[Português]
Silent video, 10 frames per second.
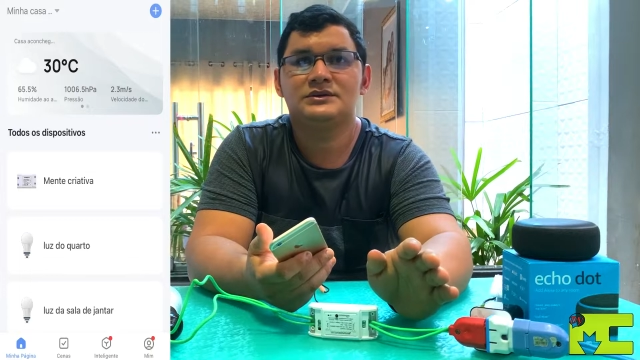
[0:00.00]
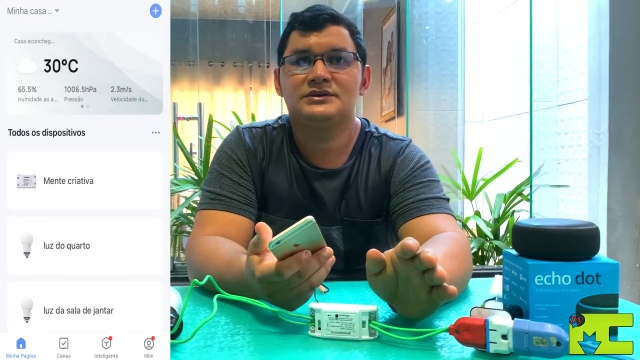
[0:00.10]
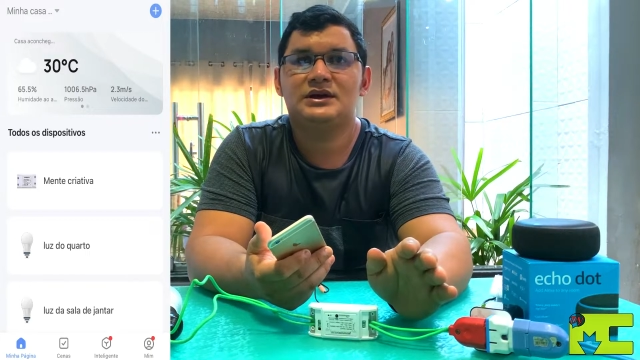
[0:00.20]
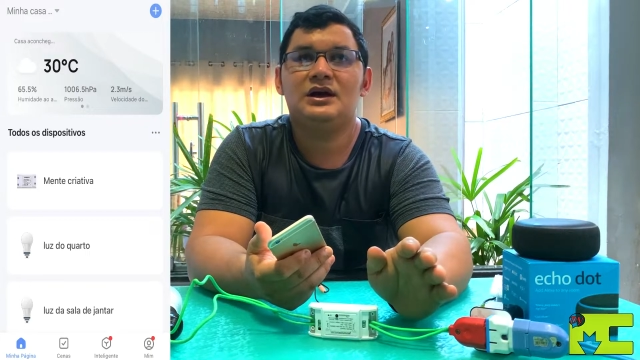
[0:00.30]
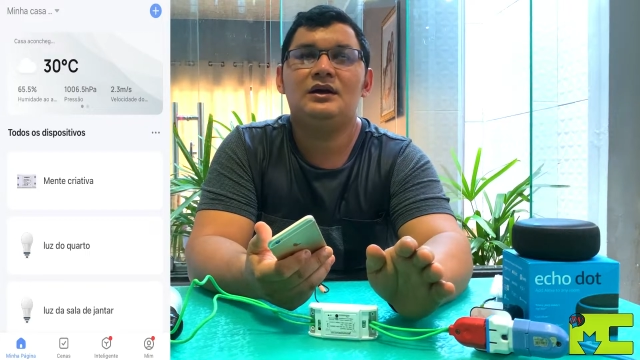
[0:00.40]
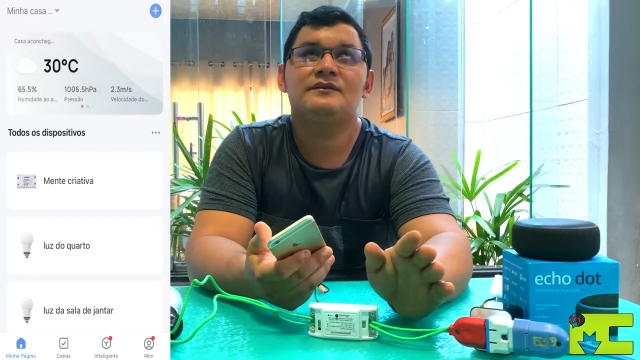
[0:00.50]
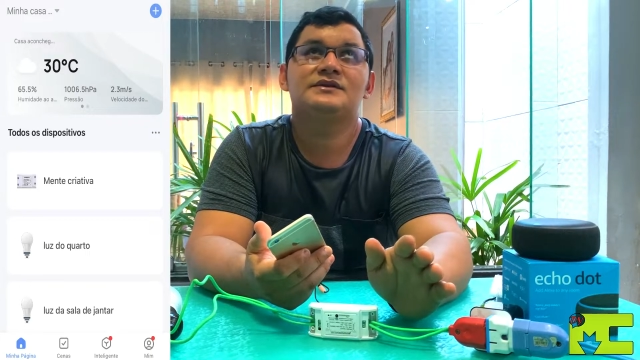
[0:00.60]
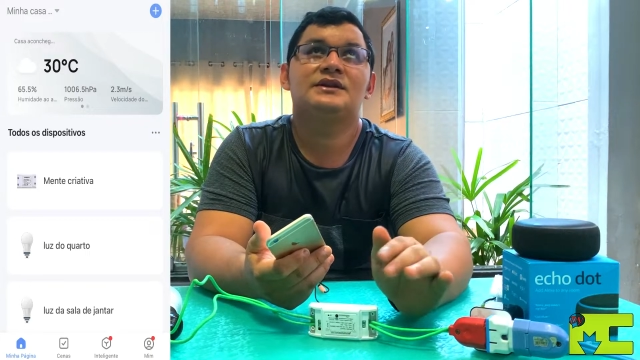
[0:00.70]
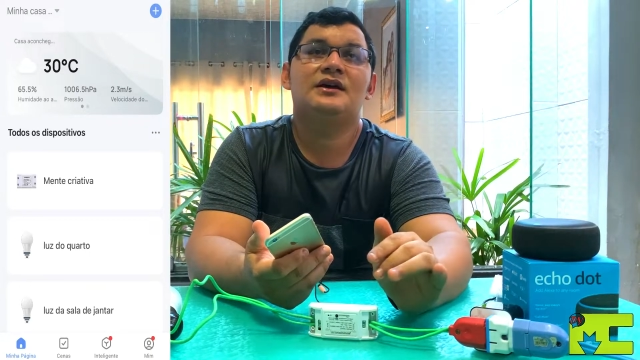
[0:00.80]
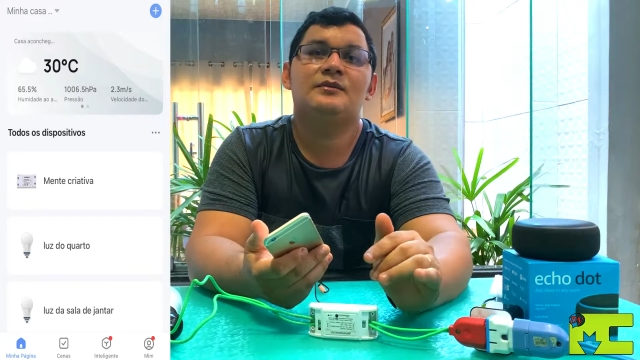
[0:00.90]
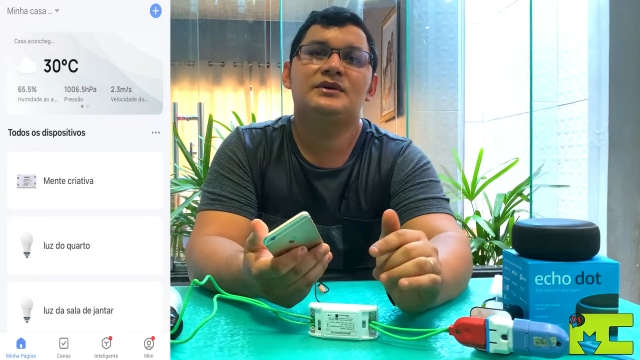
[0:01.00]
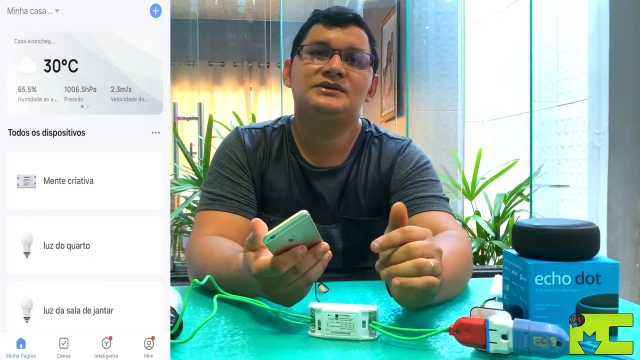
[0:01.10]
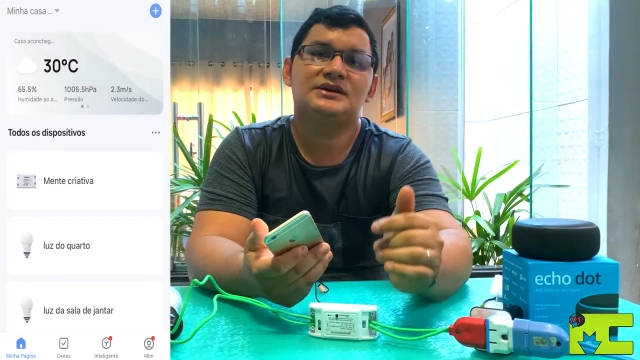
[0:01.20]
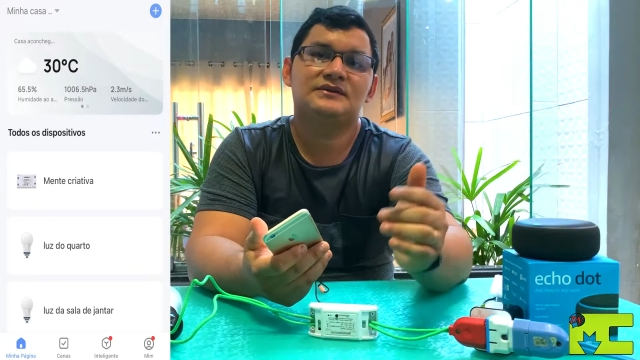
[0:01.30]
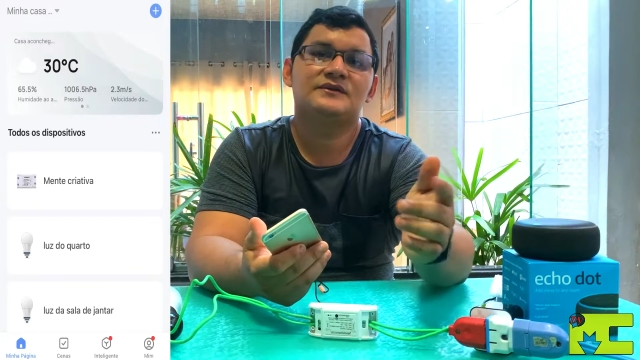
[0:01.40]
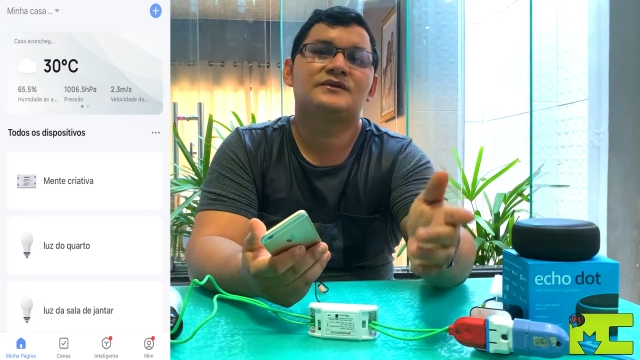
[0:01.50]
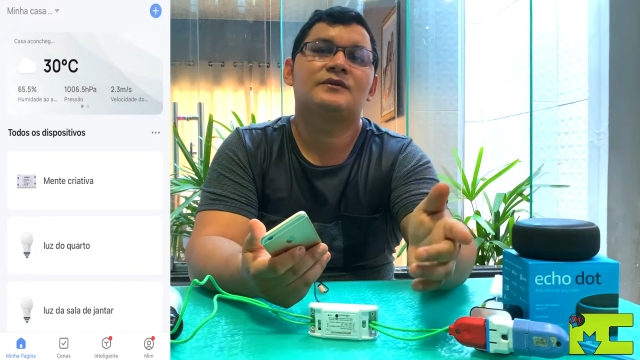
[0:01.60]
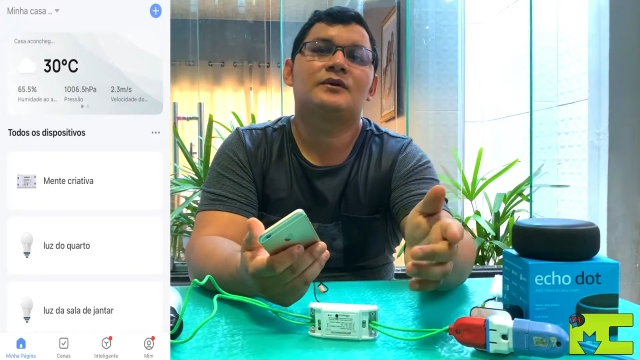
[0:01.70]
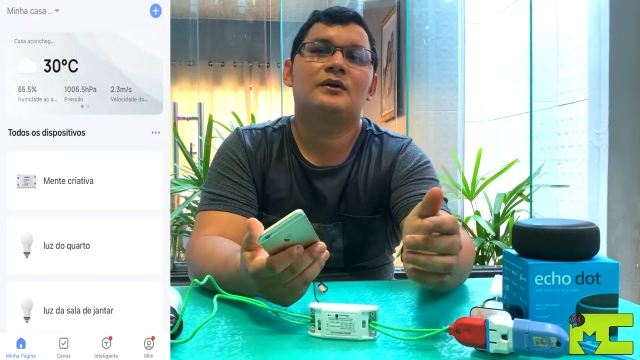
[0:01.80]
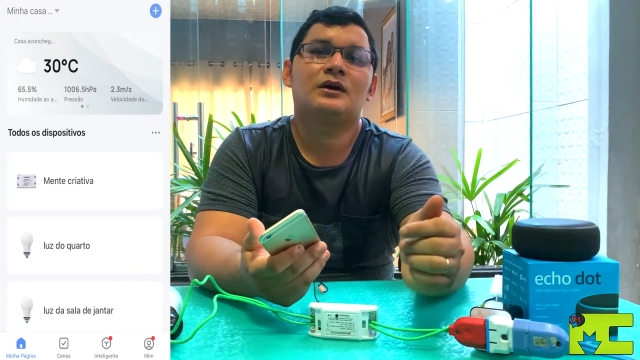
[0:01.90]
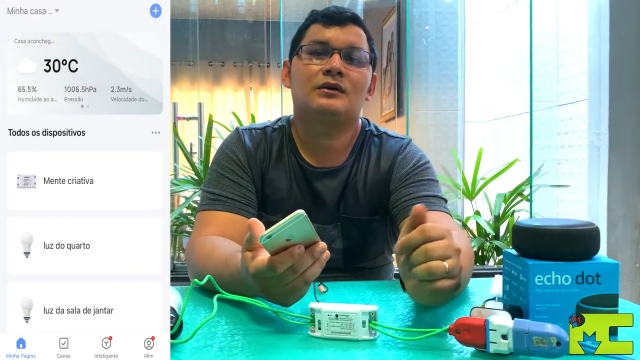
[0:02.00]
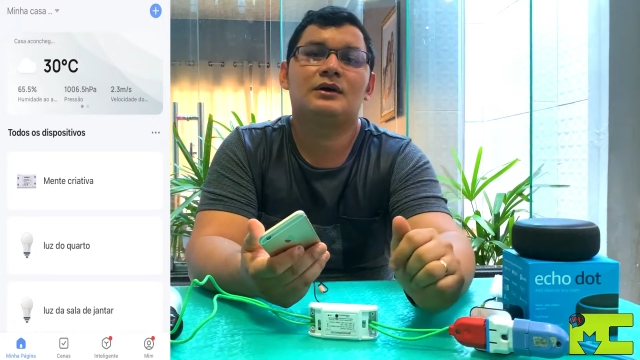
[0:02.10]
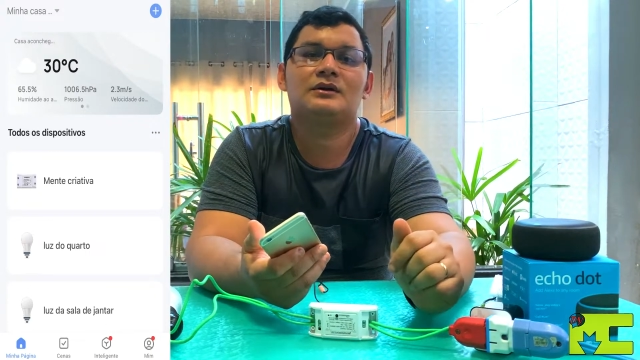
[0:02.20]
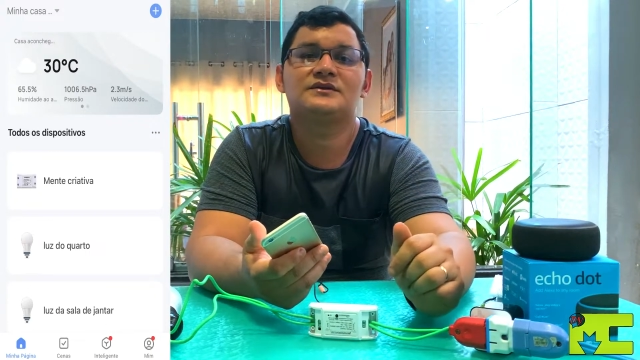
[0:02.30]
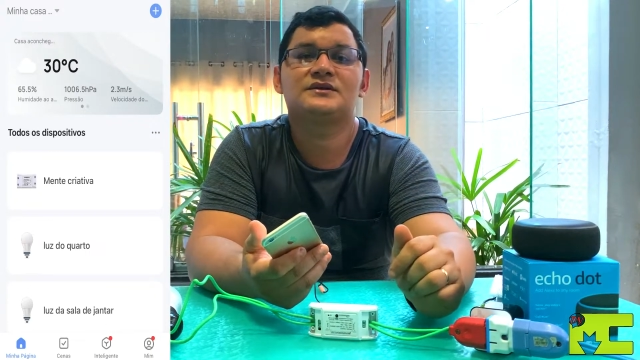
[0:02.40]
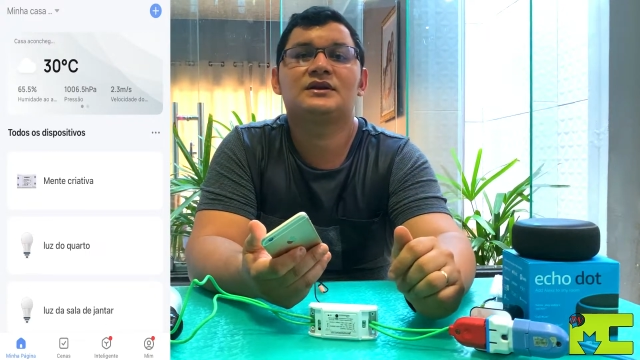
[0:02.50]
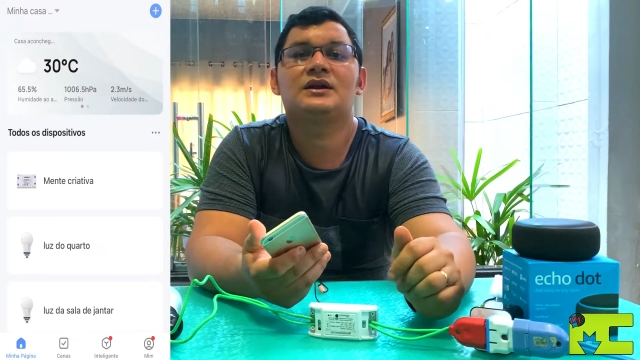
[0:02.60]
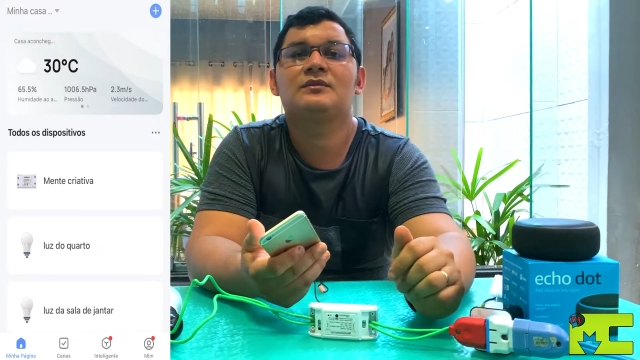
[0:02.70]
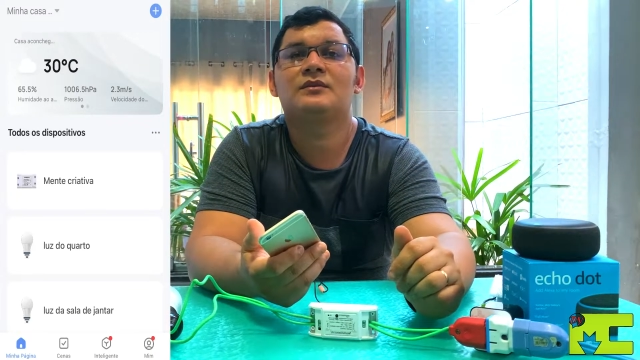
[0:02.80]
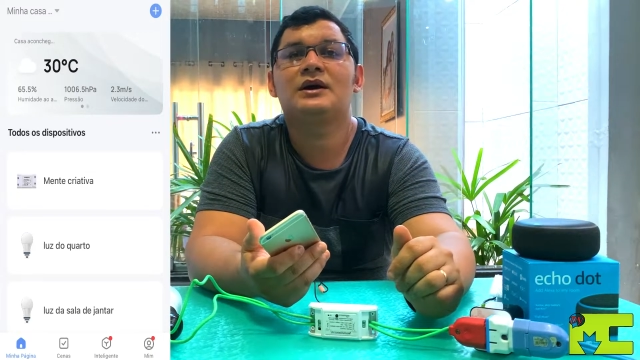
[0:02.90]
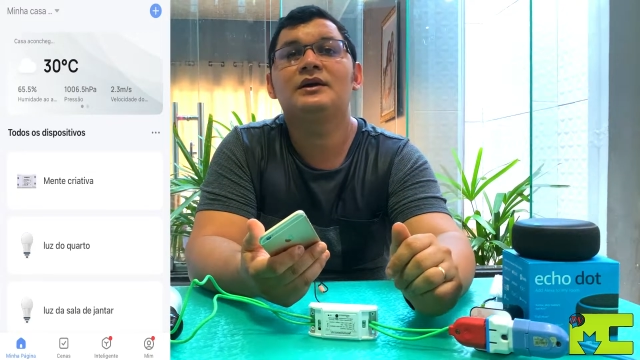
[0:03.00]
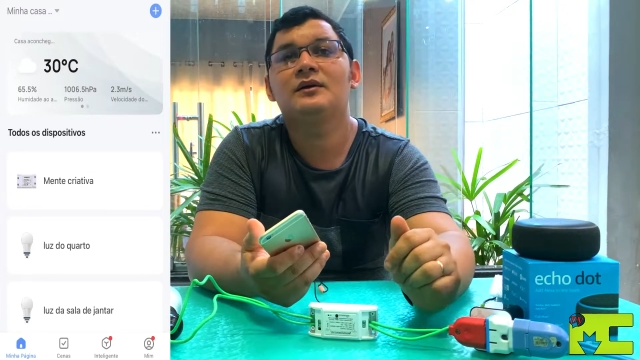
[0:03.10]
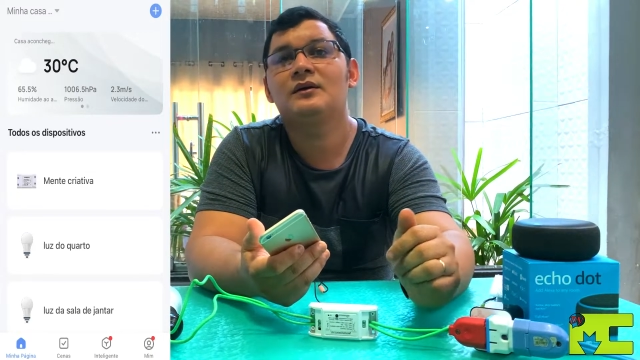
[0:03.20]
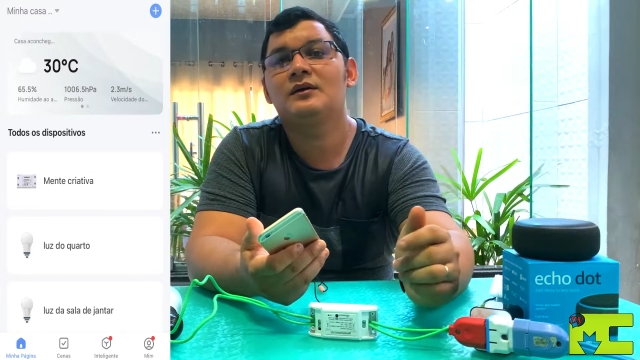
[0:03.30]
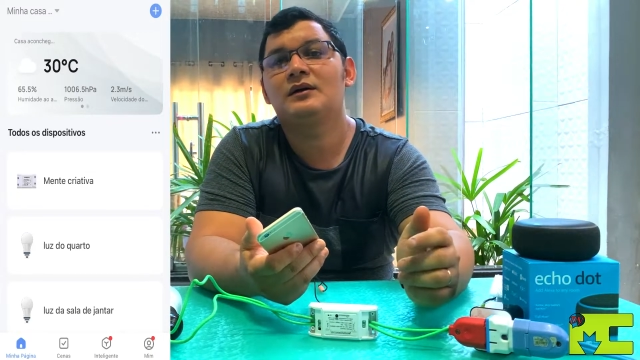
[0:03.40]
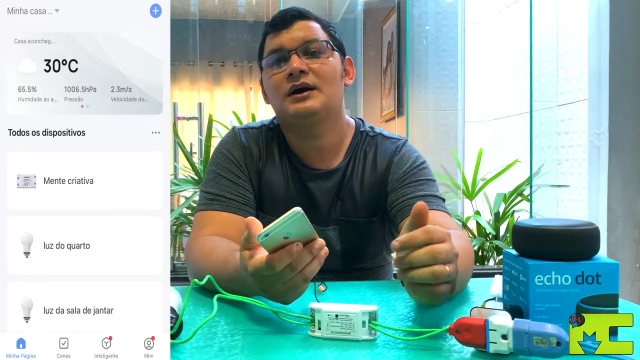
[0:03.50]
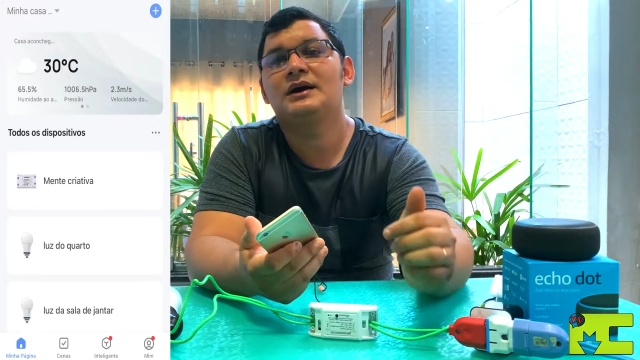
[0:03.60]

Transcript: Já você deve pensar, se você for colocar um ar-condicionado maior,